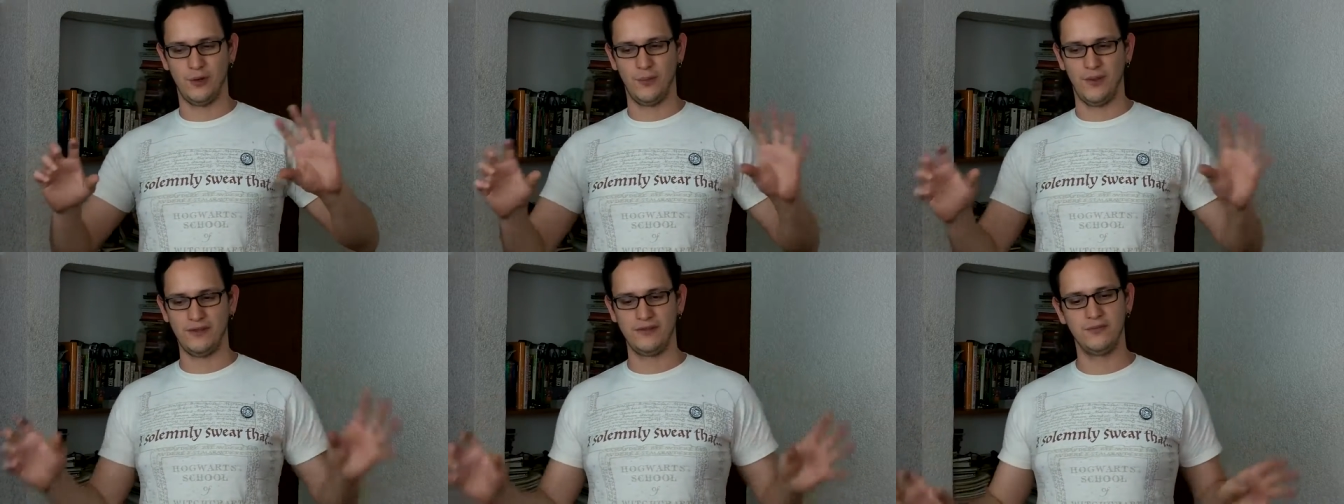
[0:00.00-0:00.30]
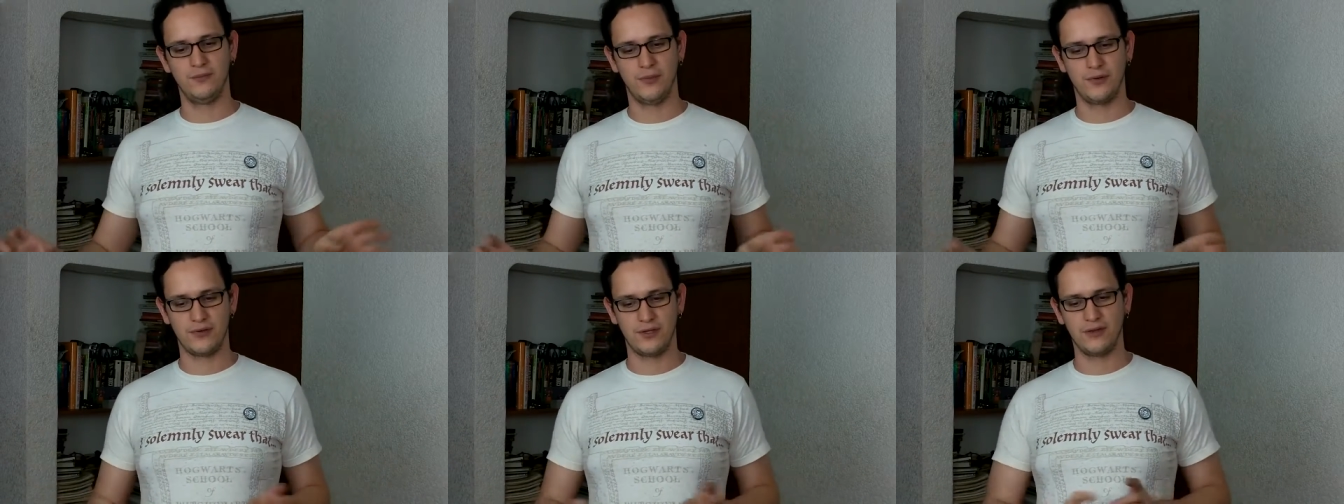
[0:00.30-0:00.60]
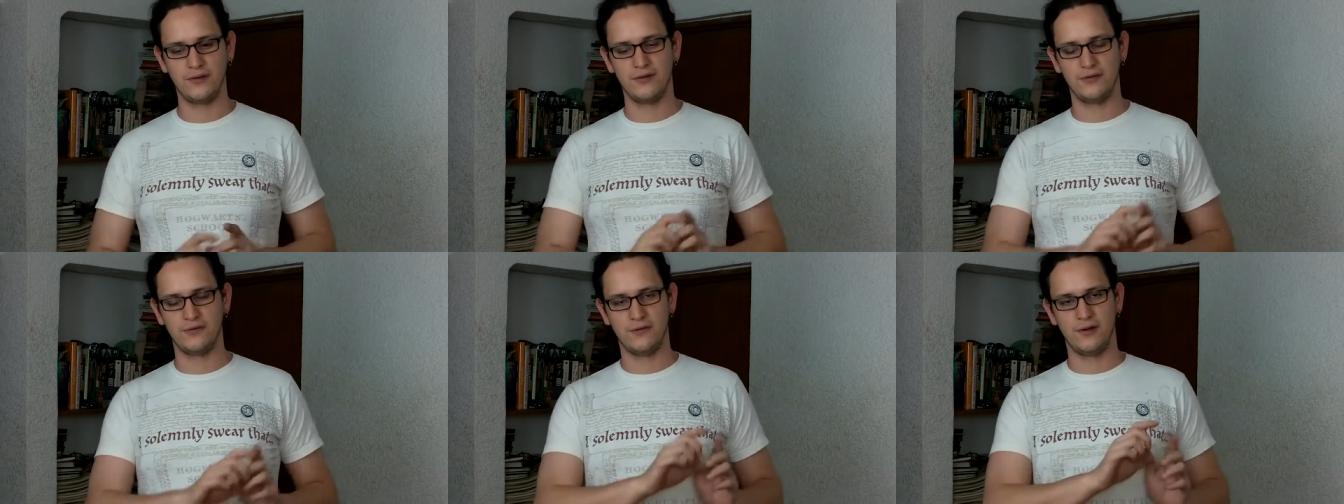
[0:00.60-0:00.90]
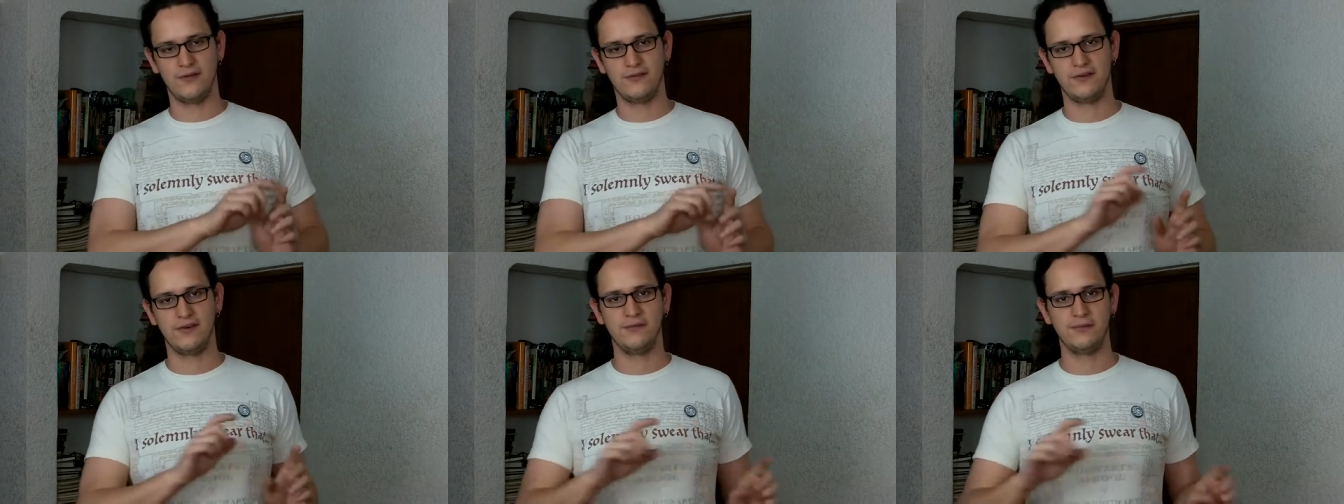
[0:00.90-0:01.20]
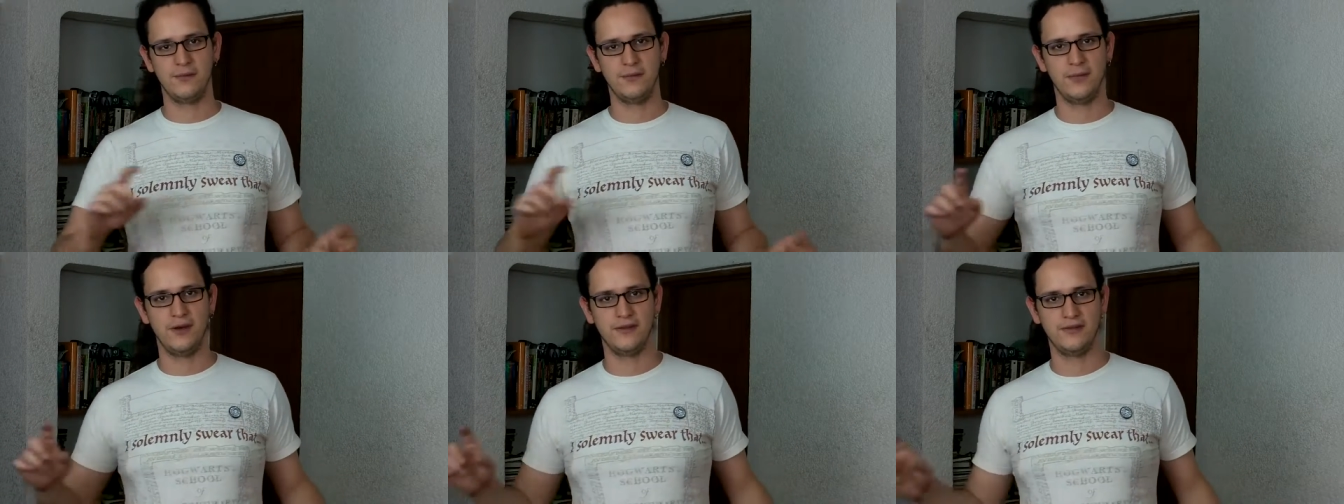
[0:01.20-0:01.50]
lo más importante son las
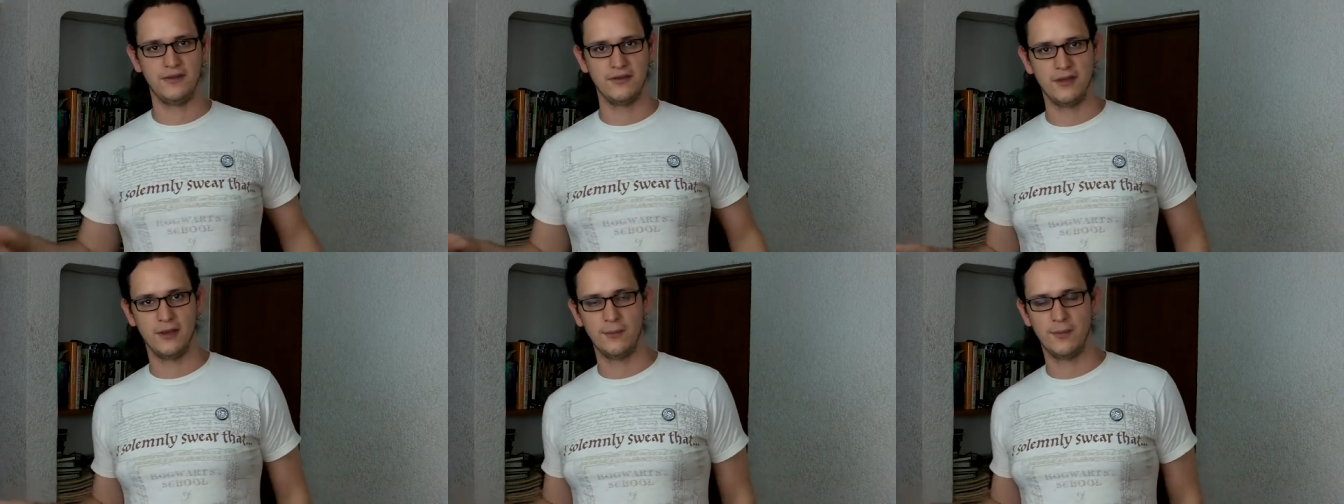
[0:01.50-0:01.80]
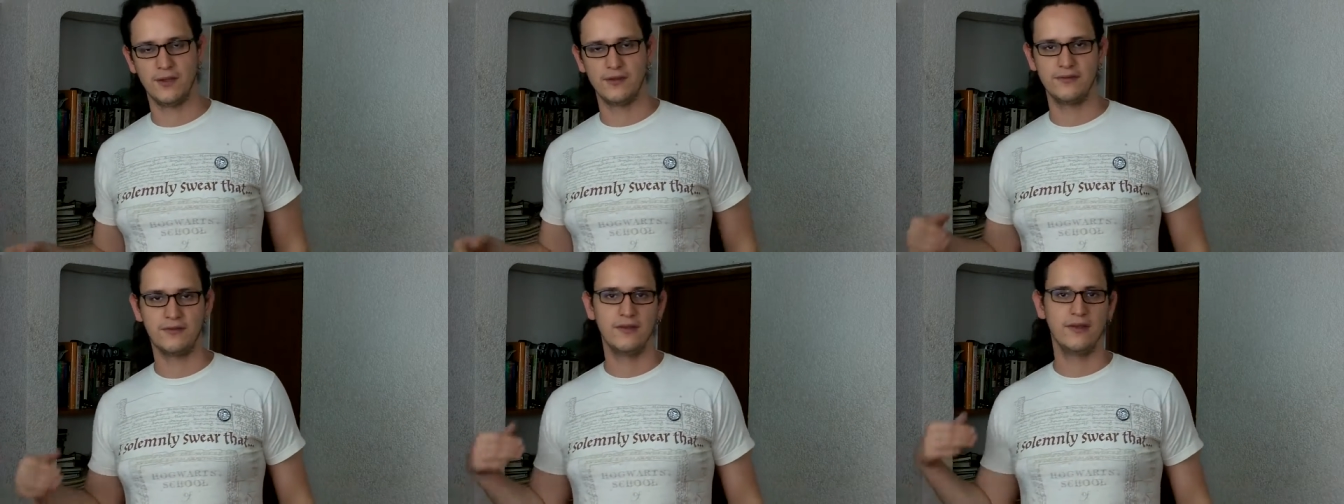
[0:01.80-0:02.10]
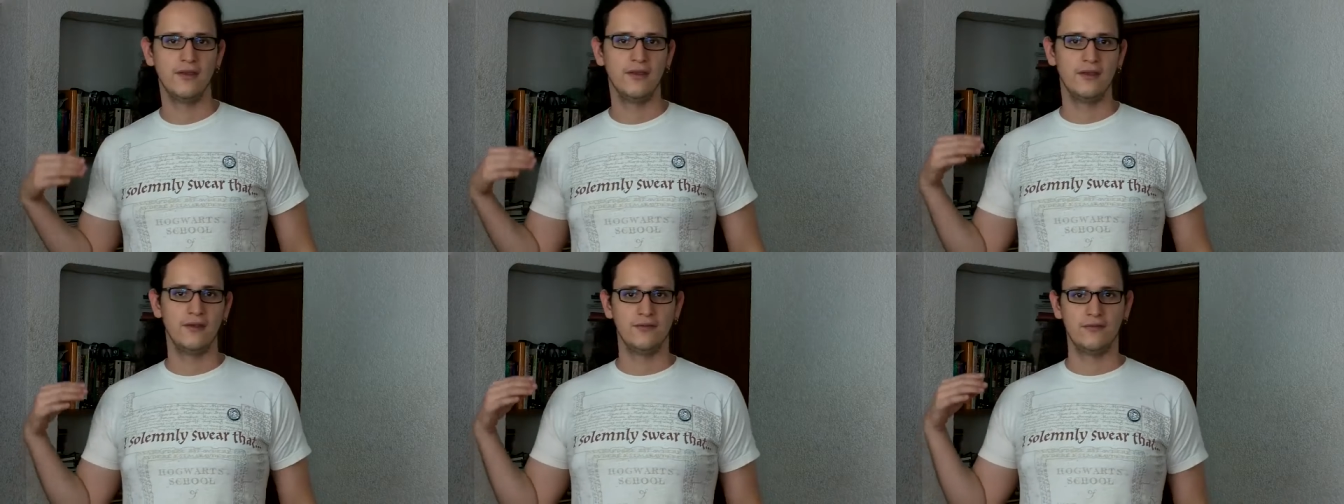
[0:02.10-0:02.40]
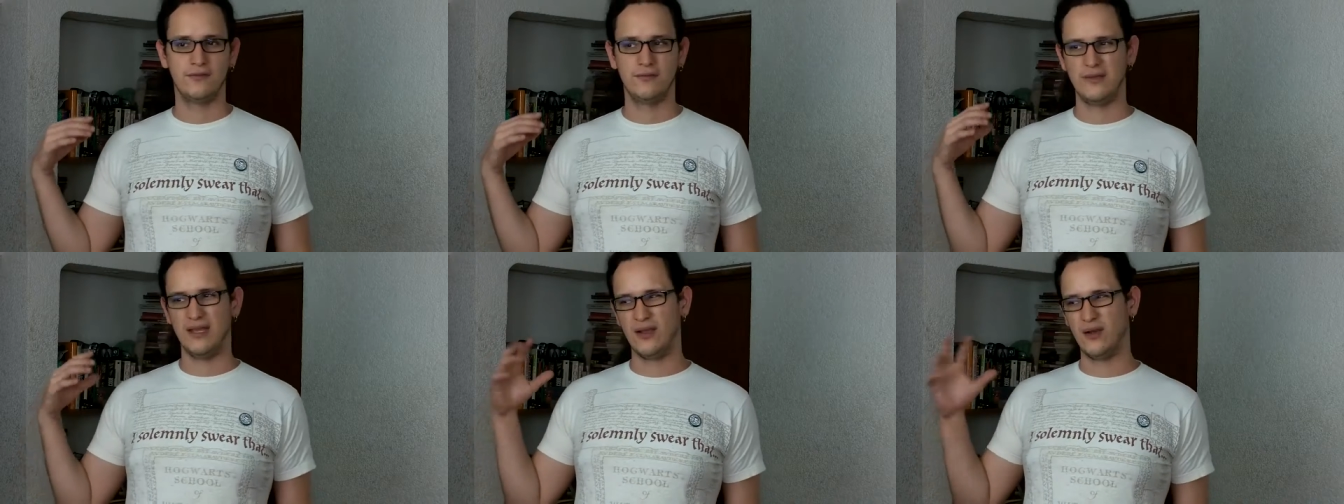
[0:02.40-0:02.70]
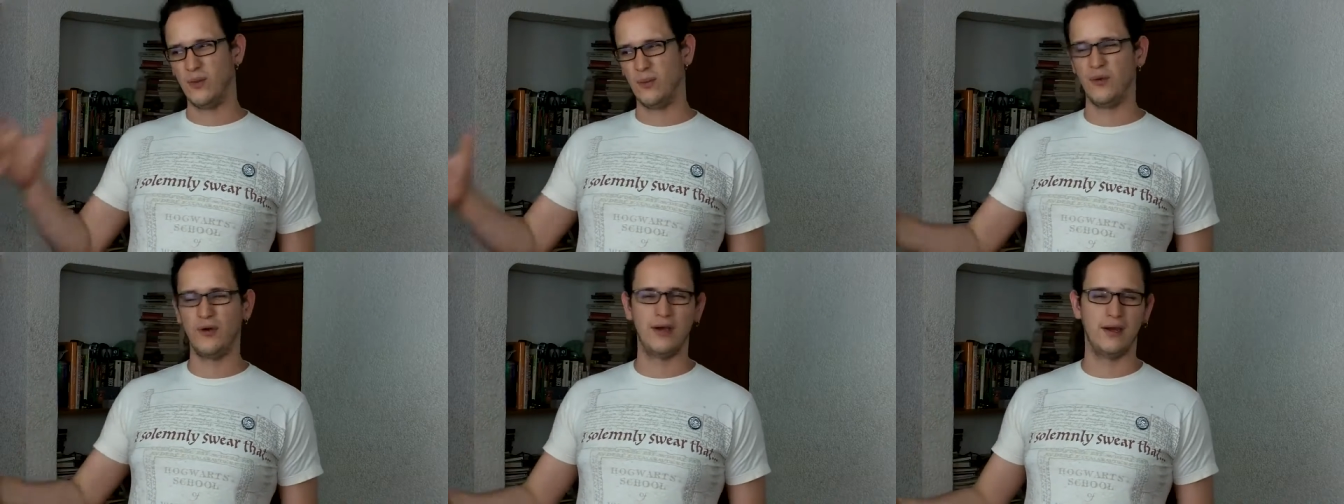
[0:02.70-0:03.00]
tres primeras etapas
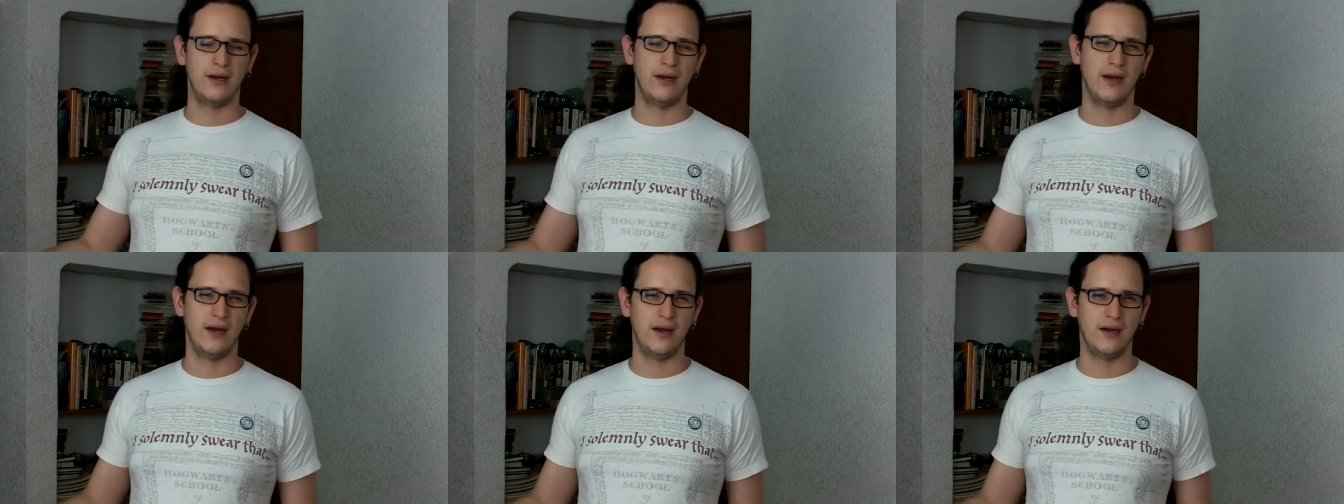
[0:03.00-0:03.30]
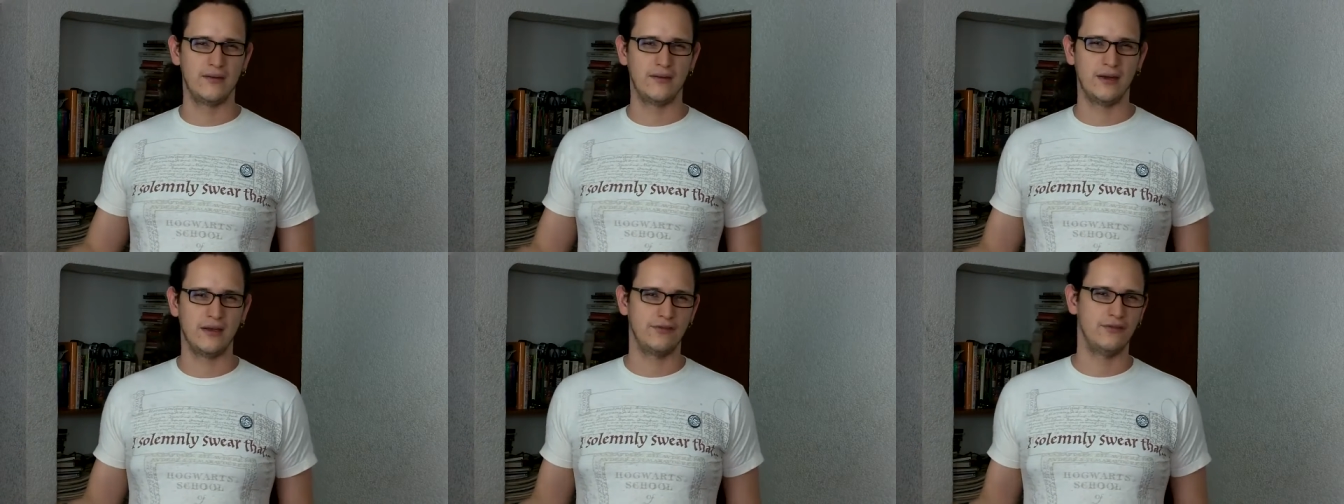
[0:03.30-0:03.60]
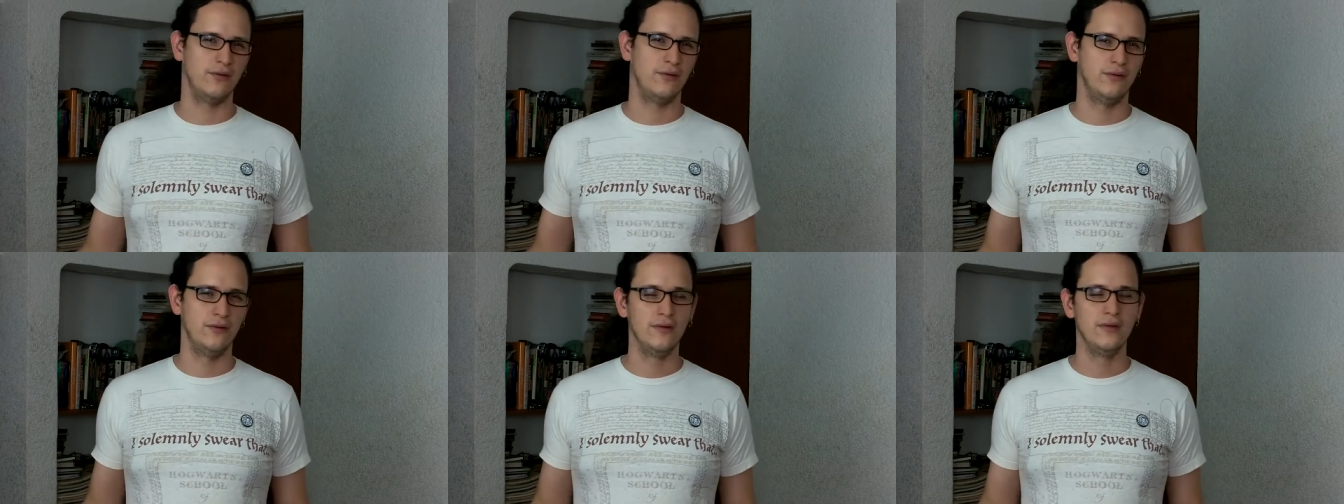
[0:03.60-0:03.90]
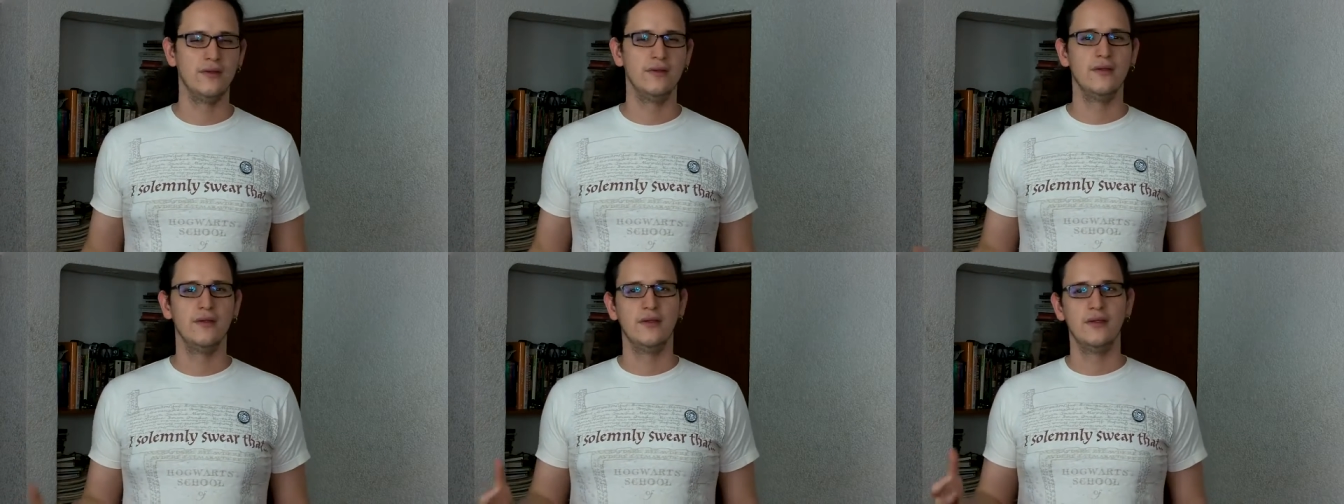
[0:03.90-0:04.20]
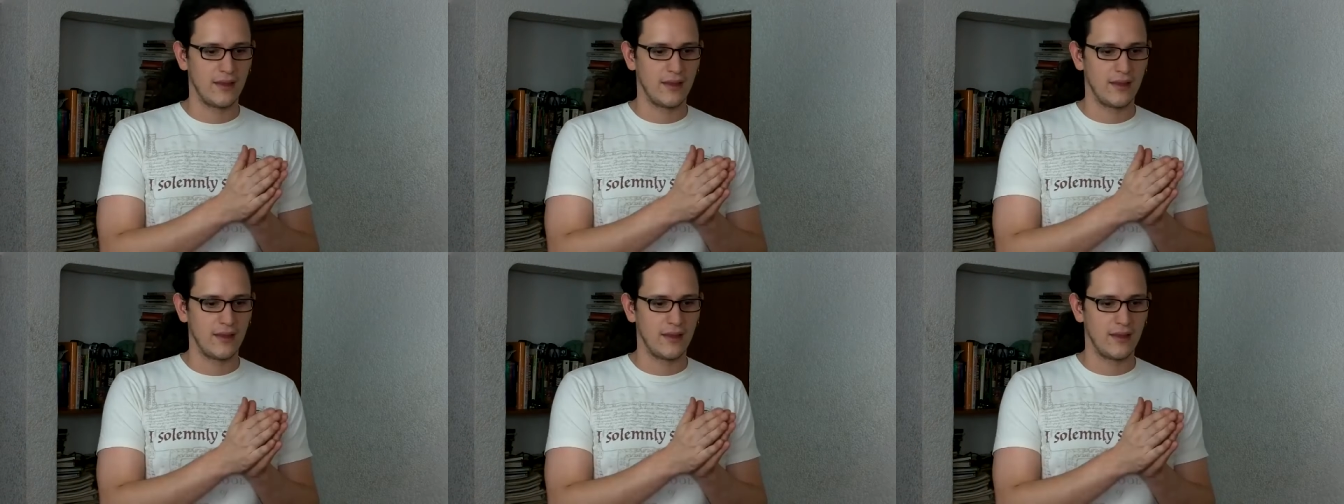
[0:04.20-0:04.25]
de cómo generar atracción.